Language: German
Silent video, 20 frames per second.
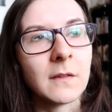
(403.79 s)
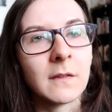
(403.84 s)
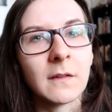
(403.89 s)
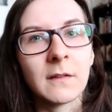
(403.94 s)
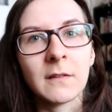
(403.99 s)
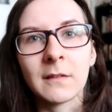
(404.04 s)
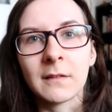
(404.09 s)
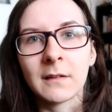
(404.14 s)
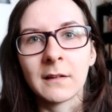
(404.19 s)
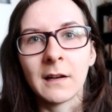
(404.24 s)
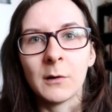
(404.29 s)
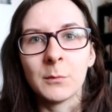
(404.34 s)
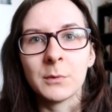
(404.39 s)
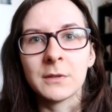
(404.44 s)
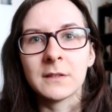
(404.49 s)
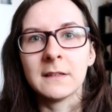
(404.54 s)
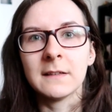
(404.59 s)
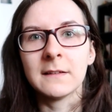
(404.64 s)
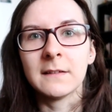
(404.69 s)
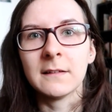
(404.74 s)
Das ist,
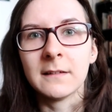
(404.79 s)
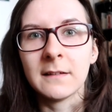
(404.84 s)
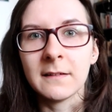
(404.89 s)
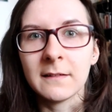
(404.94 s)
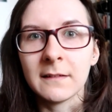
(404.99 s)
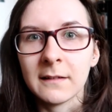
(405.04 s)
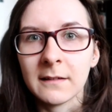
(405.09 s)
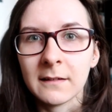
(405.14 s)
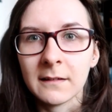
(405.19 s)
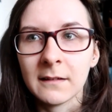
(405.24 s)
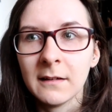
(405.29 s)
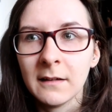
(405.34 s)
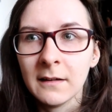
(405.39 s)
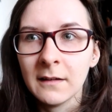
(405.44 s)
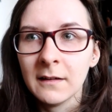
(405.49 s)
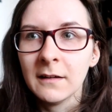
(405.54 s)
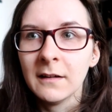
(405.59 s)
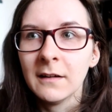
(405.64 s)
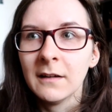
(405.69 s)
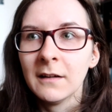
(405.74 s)
glaube ich, diese, diese
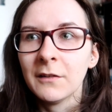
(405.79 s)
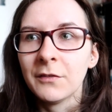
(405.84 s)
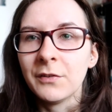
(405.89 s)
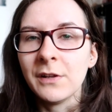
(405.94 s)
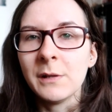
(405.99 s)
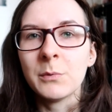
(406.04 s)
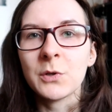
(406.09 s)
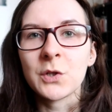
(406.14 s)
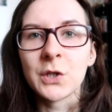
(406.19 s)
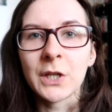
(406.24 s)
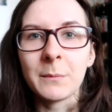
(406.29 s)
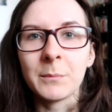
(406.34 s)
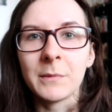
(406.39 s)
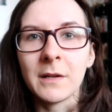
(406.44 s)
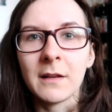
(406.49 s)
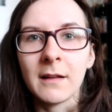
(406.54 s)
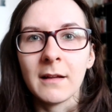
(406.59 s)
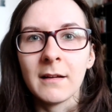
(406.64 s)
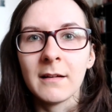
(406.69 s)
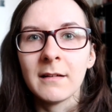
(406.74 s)
viel
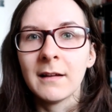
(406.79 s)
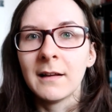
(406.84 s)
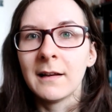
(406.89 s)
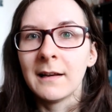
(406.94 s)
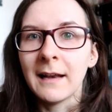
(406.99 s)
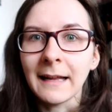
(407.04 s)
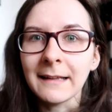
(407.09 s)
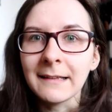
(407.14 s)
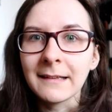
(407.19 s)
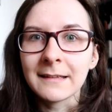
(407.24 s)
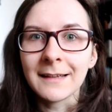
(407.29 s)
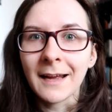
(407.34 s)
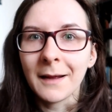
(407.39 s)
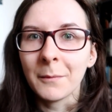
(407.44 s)
beschriebene Last,